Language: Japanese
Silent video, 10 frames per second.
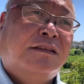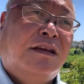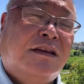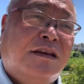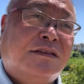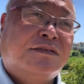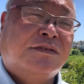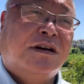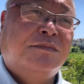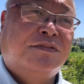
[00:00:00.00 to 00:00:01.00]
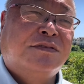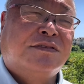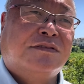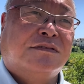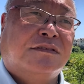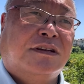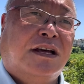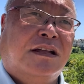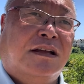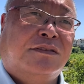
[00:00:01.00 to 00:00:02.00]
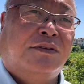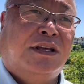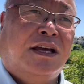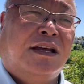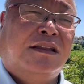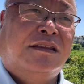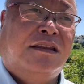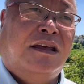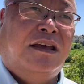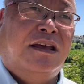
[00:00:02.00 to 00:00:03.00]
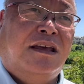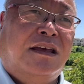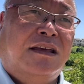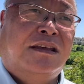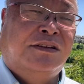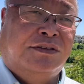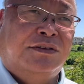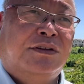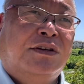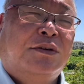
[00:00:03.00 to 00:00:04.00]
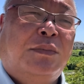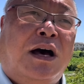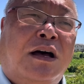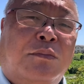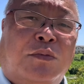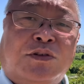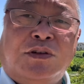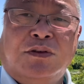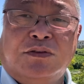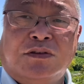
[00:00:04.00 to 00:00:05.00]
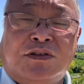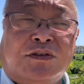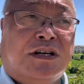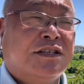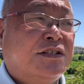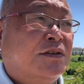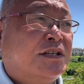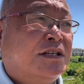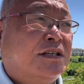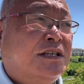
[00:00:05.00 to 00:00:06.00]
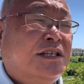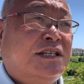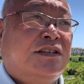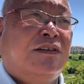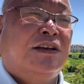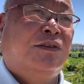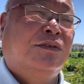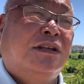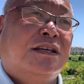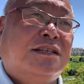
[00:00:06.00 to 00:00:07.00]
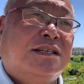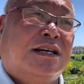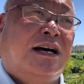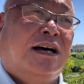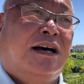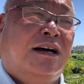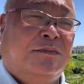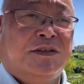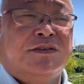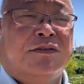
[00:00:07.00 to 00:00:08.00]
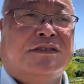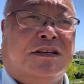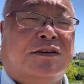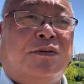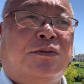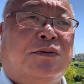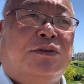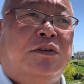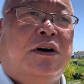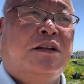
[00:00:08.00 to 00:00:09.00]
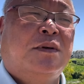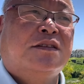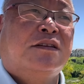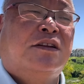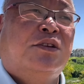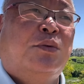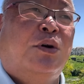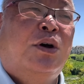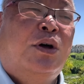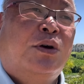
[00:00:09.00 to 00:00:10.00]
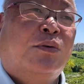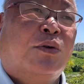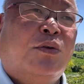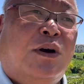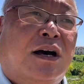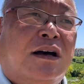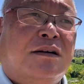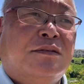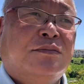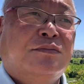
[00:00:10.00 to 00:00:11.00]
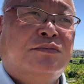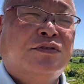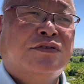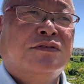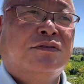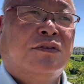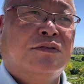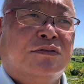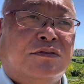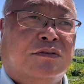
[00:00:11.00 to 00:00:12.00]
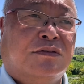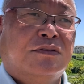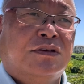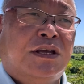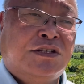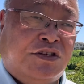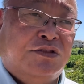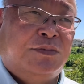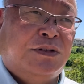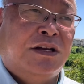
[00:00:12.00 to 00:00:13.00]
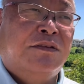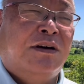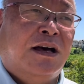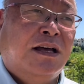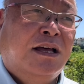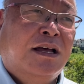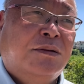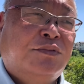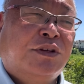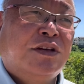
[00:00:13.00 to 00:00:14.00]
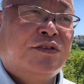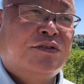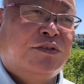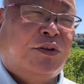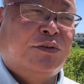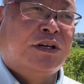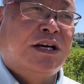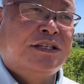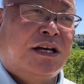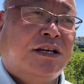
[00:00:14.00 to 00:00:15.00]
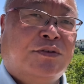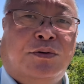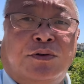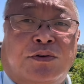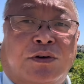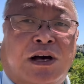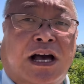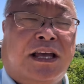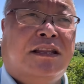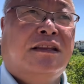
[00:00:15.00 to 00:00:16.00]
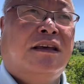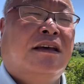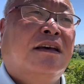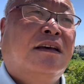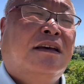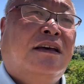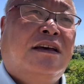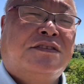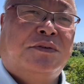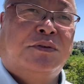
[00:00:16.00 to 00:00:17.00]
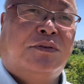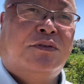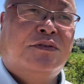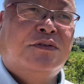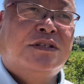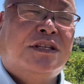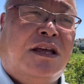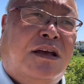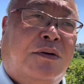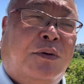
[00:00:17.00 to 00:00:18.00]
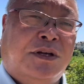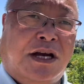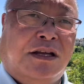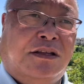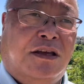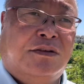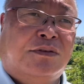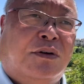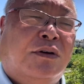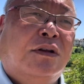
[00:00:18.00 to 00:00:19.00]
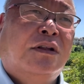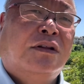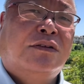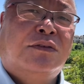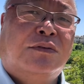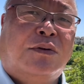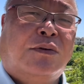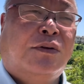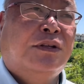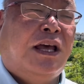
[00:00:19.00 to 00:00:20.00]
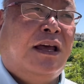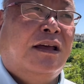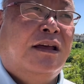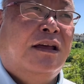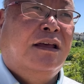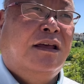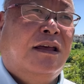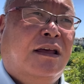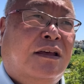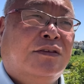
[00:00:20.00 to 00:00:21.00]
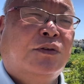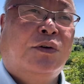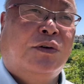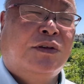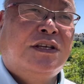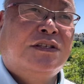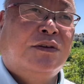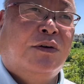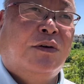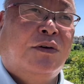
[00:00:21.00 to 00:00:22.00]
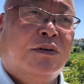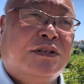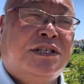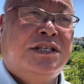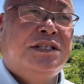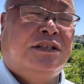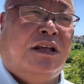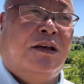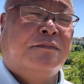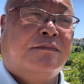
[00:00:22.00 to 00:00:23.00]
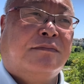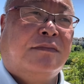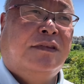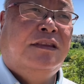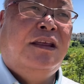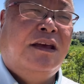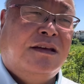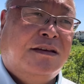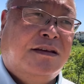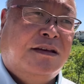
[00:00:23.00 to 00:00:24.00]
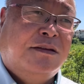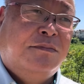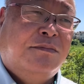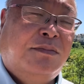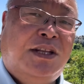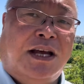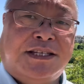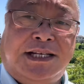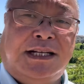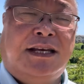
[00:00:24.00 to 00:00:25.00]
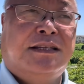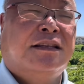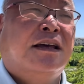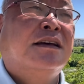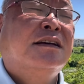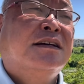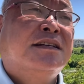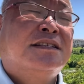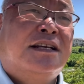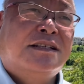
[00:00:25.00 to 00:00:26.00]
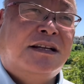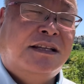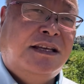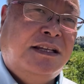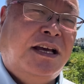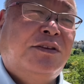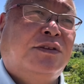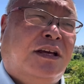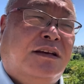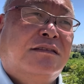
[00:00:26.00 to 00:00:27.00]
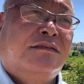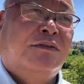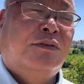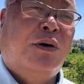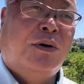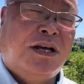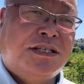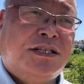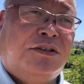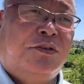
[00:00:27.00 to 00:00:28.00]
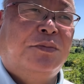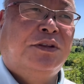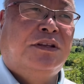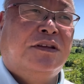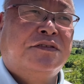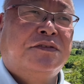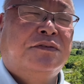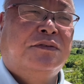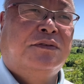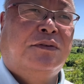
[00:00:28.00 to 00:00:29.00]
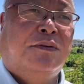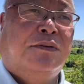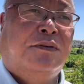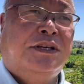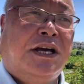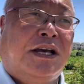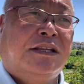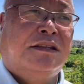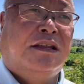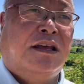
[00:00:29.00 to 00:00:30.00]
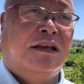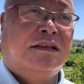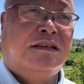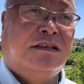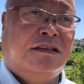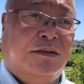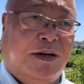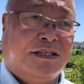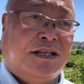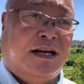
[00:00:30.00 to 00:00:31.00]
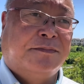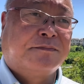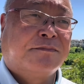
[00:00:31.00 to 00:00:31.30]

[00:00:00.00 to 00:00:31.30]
で、週刊文春が取り上げている、まあ、もちろん週刊誌の記事にはいろんな記事があります玉石混交ではありますけれどもここは文春という編集部あるいは文藝春秋という会社が総力を挙げてエースを投入して追いかけているというところで、えー、その記事を信じてでみんなが知らないんで知らされていないのでこれはおかしいと思ってずっと追いかけてきました